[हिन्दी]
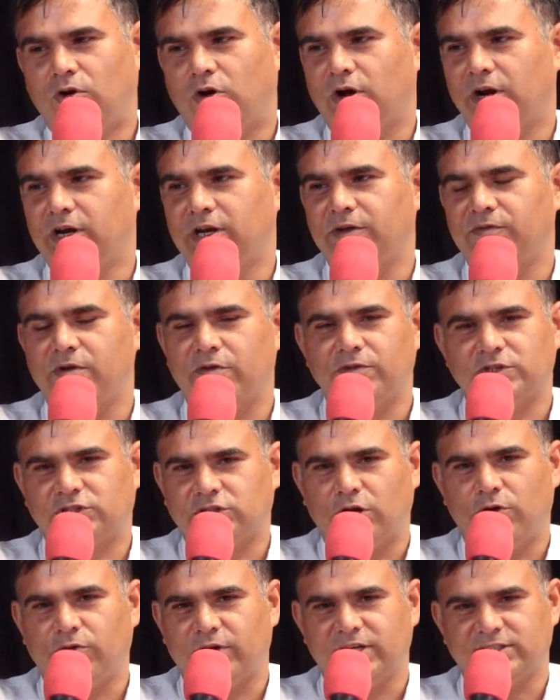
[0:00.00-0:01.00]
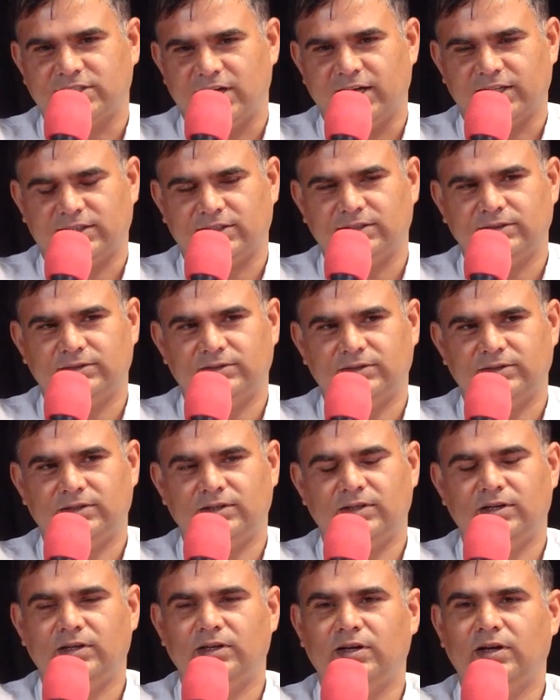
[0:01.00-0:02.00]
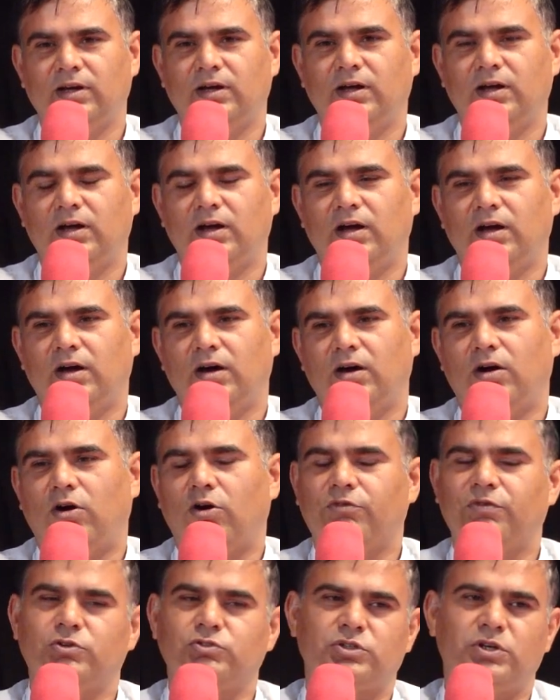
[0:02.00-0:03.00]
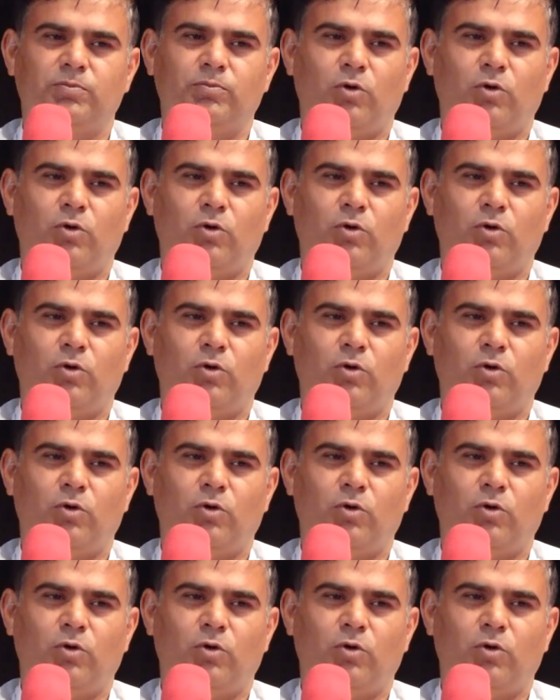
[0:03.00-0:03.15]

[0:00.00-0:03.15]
और इनकी व्यवस्थाओं के साथ और फिर उसने